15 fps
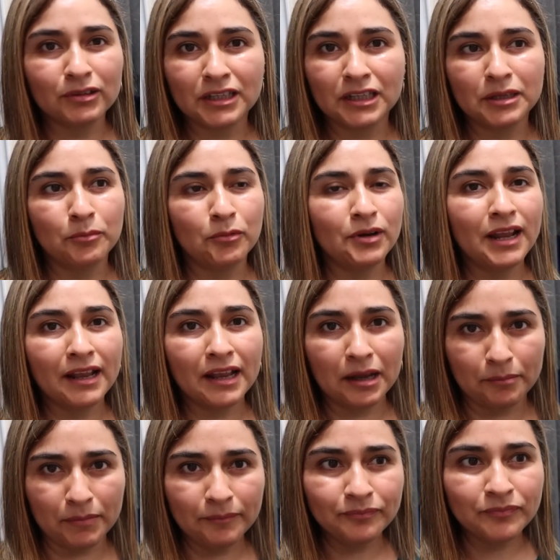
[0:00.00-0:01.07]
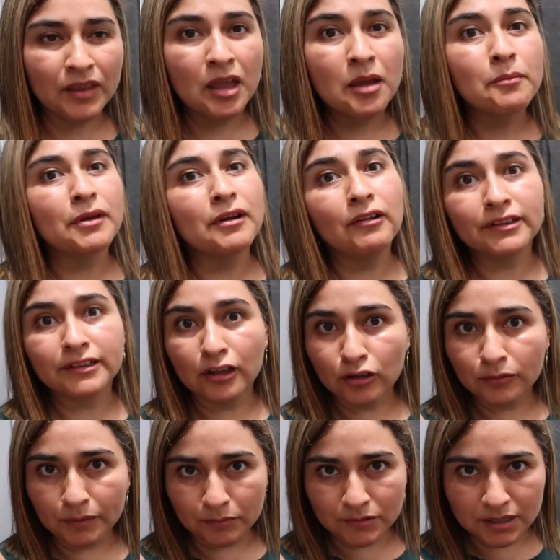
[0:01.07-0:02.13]
no tenemos la cama, pero ahorita
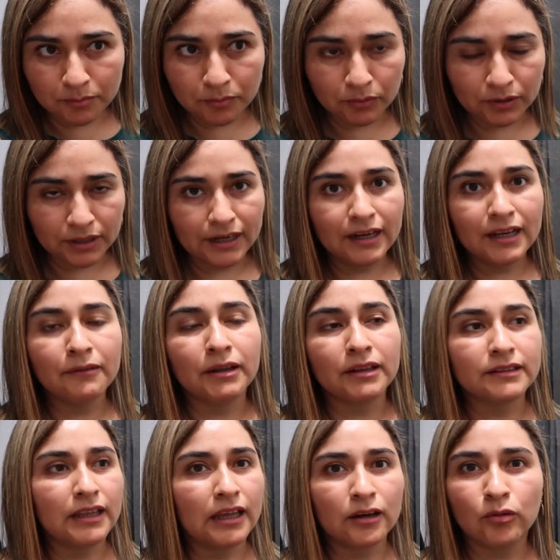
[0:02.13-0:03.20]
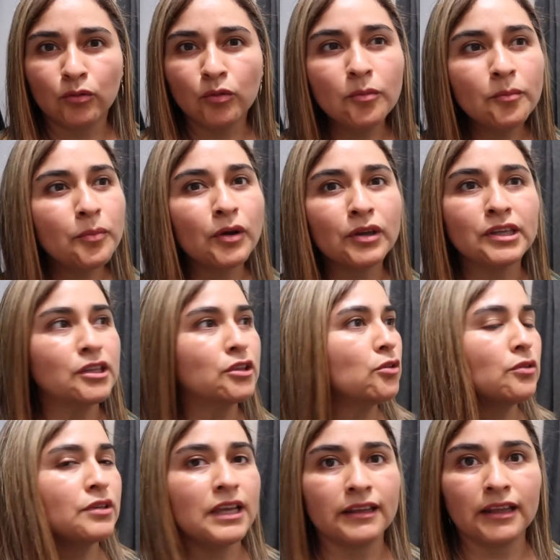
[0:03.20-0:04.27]
nos vamos a poner a levantar un
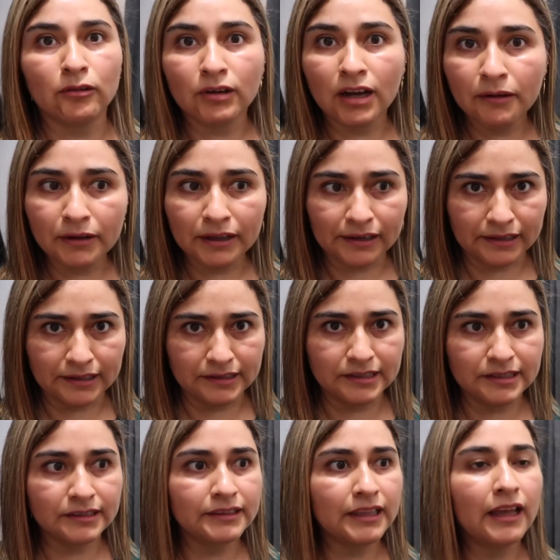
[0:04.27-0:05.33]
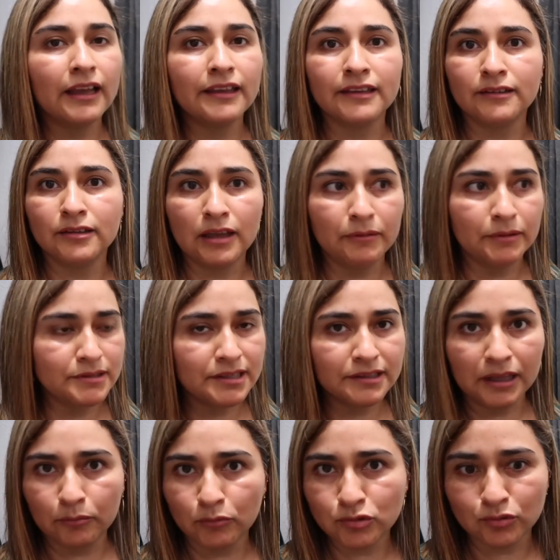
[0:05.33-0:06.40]
poquito y a dar una barridita y a ver si
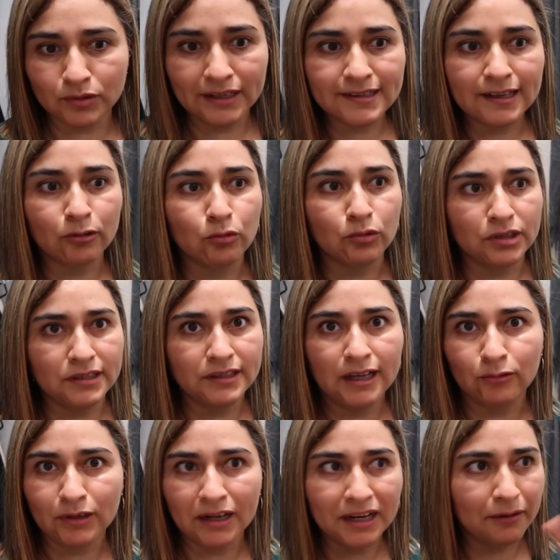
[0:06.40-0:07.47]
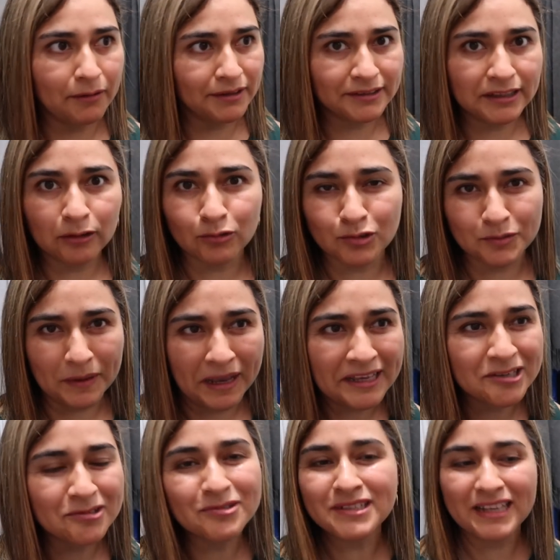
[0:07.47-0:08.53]
damos una sacudida, una lavadita los
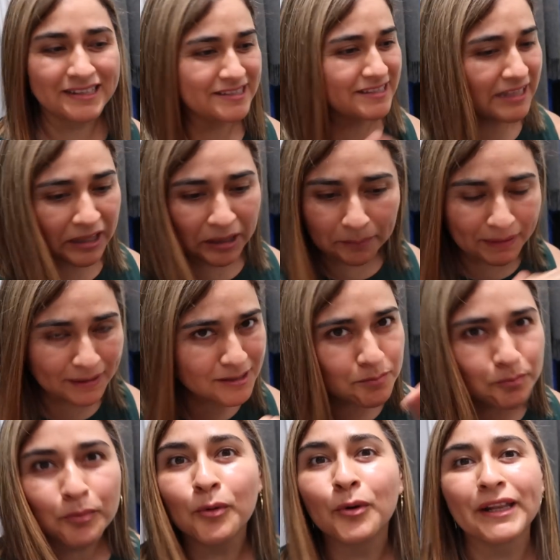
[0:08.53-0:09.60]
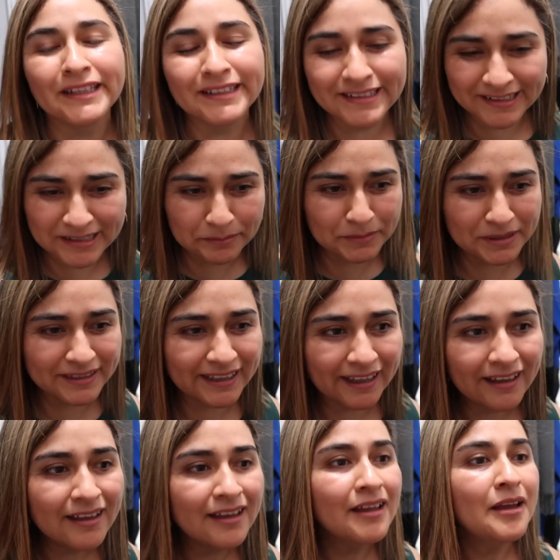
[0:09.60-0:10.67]
baños, así nada más por encimita,